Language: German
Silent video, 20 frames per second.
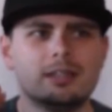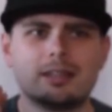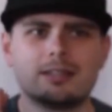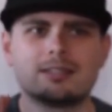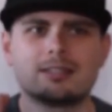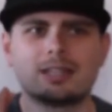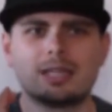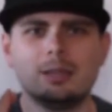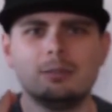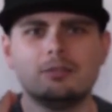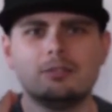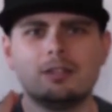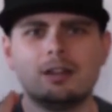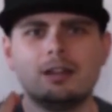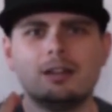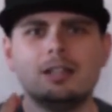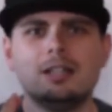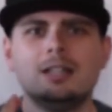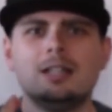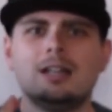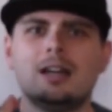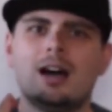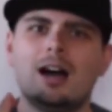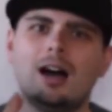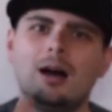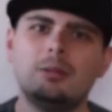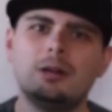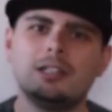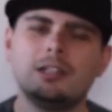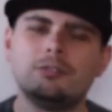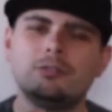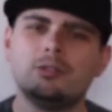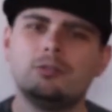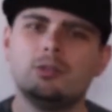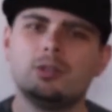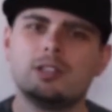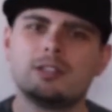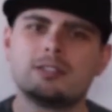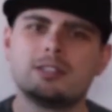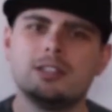extrem war. Aber dafür
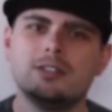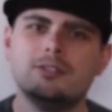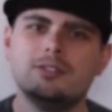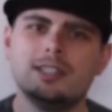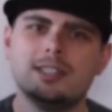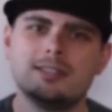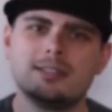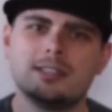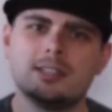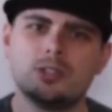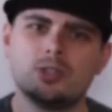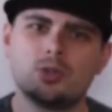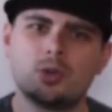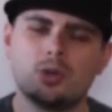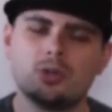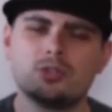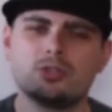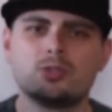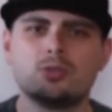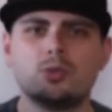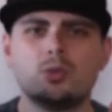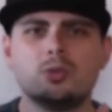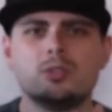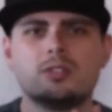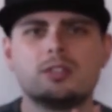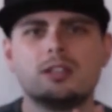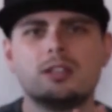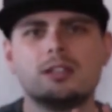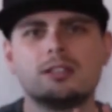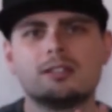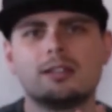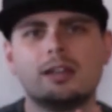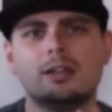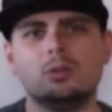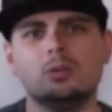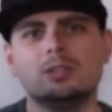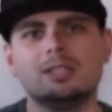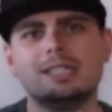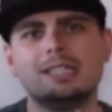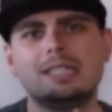wird das hier wesentlich kostengünstiger sein
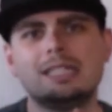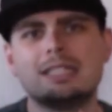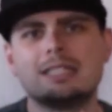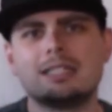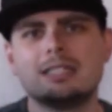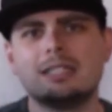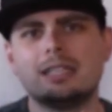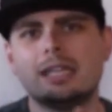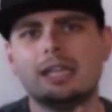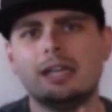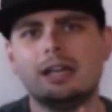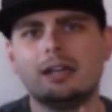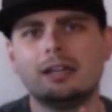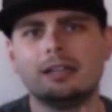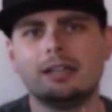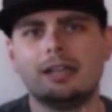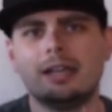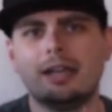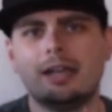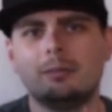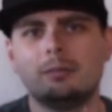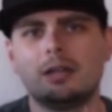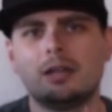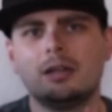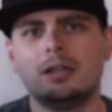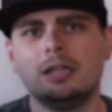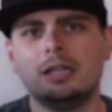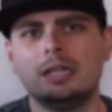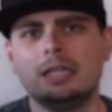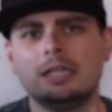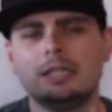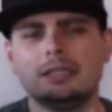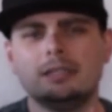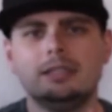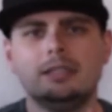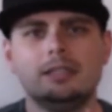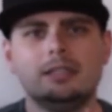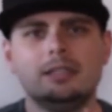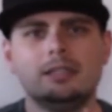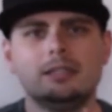und richtet sich eher an Gamer,
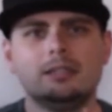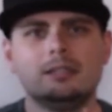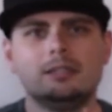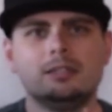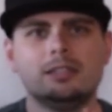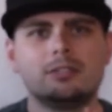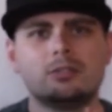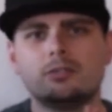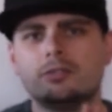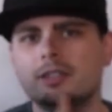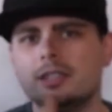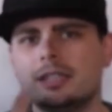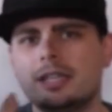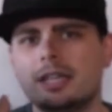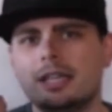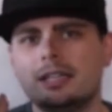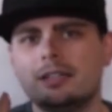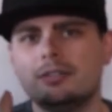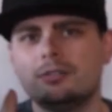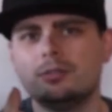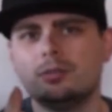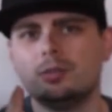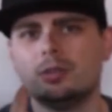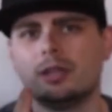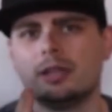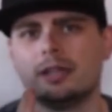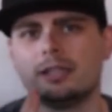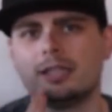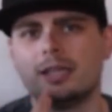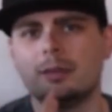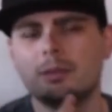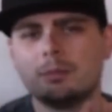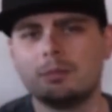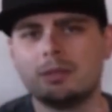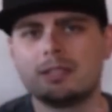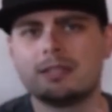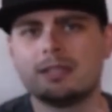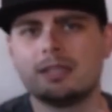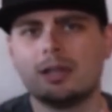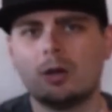die nicht so viel Geld für einen
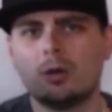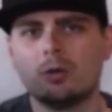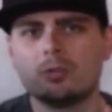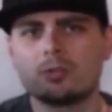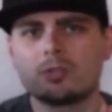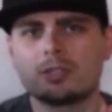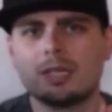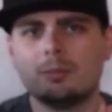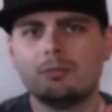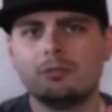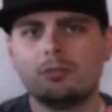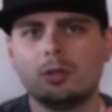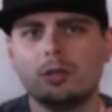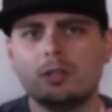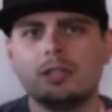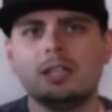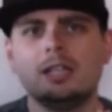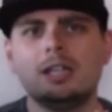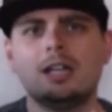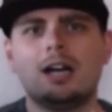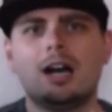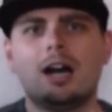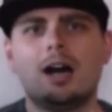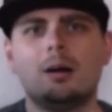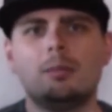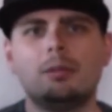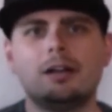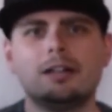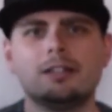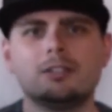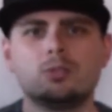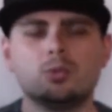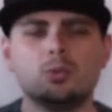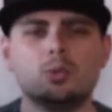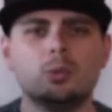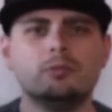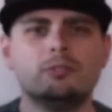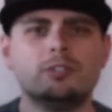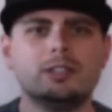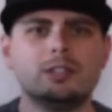Gaming-PC ausgeben wollen, aber
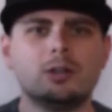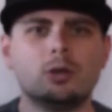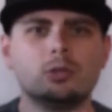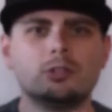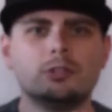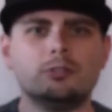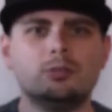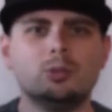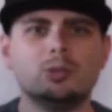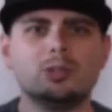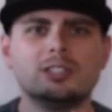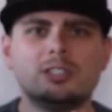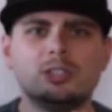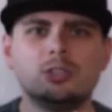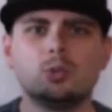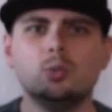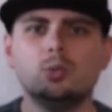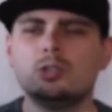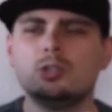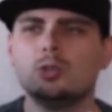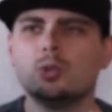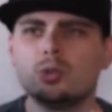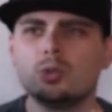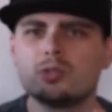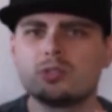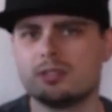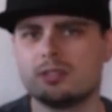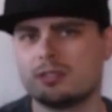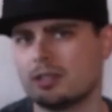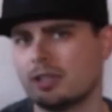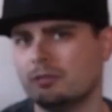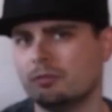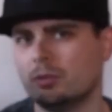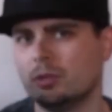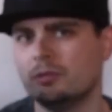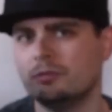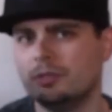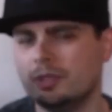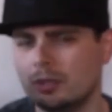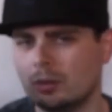zukünftig auch dafür richtig gut gerüstet sein
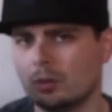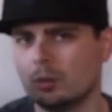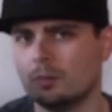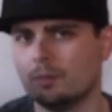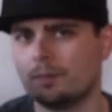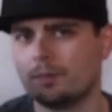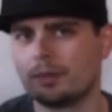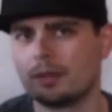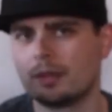wollen wiederum.